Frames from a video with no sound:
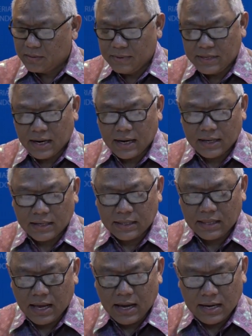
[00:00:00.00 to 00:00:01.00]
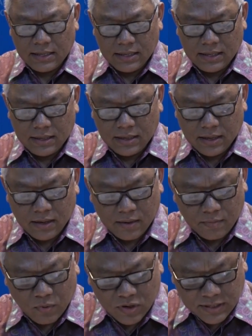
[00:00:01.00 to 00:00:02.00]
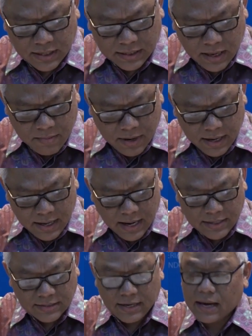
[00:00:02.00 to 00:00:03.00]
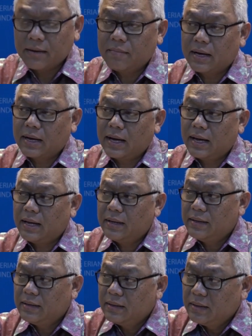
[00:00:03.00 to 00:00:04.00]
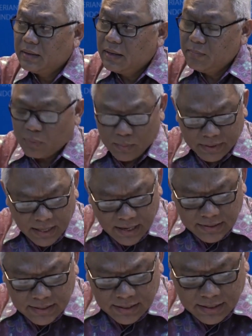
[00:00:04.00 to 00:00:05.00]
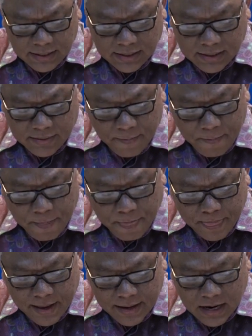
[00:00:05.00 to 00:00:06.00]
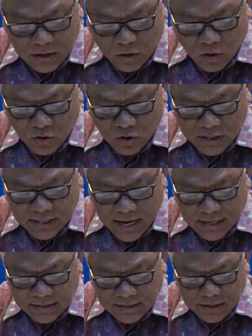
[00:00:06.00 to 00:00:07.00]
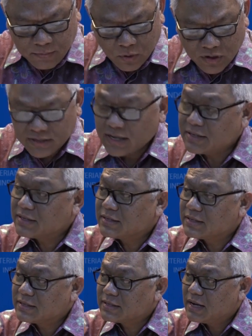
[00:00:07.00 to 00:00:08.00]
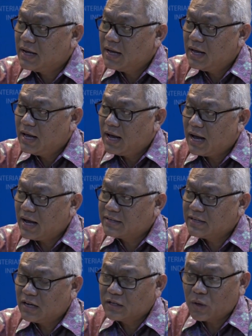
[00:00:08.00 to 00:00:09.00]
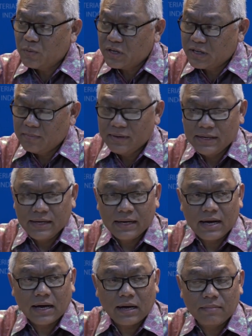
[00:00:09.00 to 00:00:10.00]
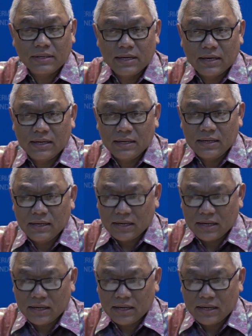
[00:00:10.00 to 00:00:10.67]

kebijakan kita di uh, posisi kita mengenai ASEAN, maka implementasi dan konsolidasi proses ASEAN Community Building akan menjadi